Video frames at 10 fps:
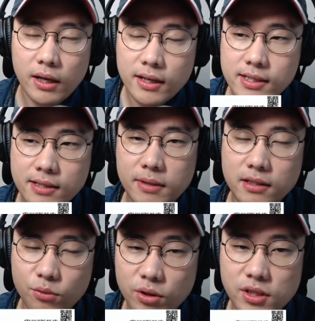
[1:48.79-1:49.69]

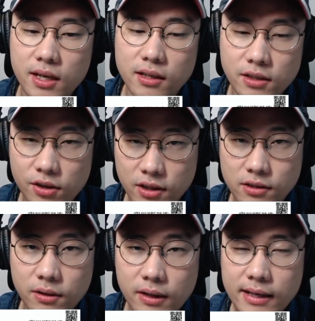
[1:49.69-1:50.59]
스마트 원칙에
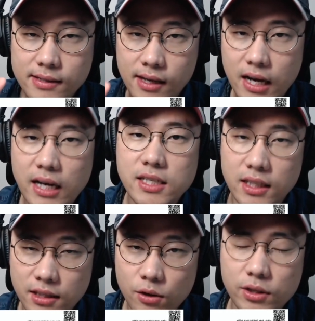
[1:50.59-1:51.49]
의거해서 세 가지
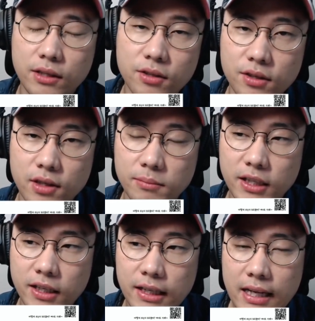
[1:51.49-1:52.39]
이내로 작성하셔야
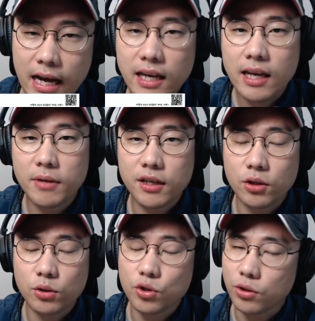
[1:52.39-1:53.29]
됩니다. 한 개만
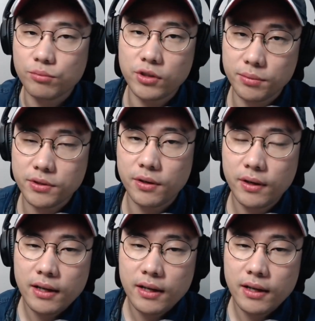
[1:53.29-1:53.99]
하셔도 전혀 문제 없어요.